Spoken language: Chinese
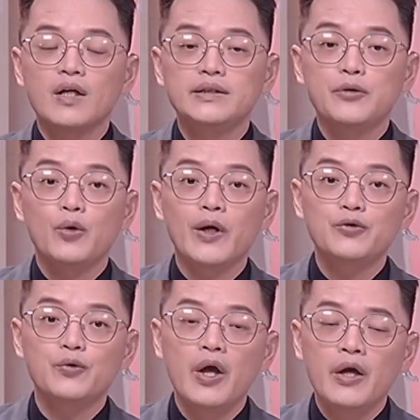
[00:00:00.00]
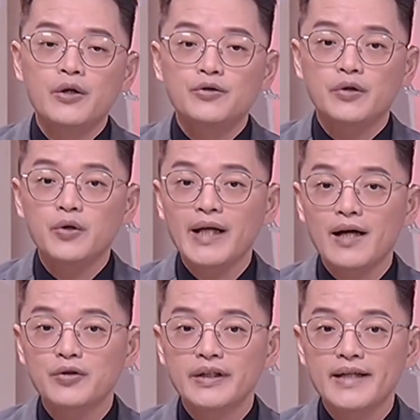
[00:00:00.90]
继续关注。雪州大
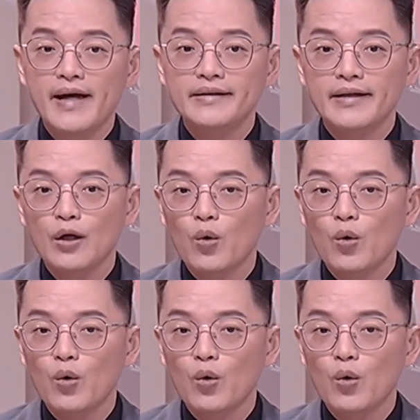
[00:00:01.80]
水灾的